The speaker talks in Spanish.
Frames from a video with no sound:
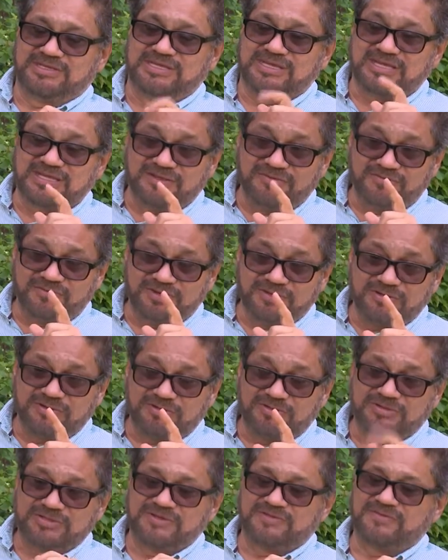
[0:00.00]
¿Quiénes
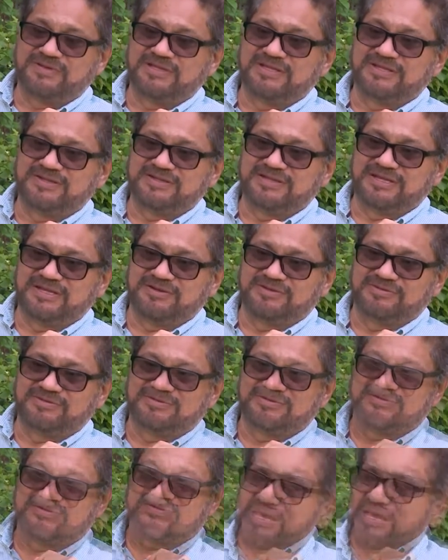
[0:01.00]
fueron los que financiaron?
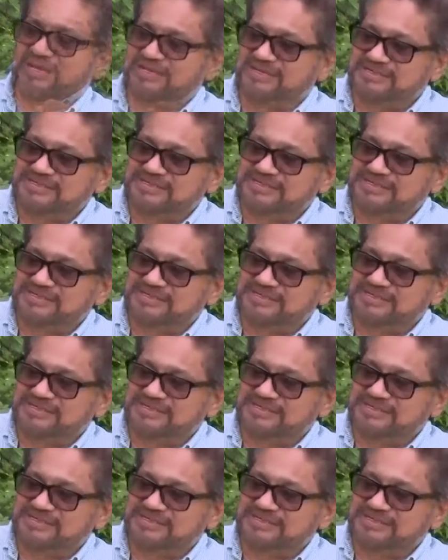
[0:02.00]
que han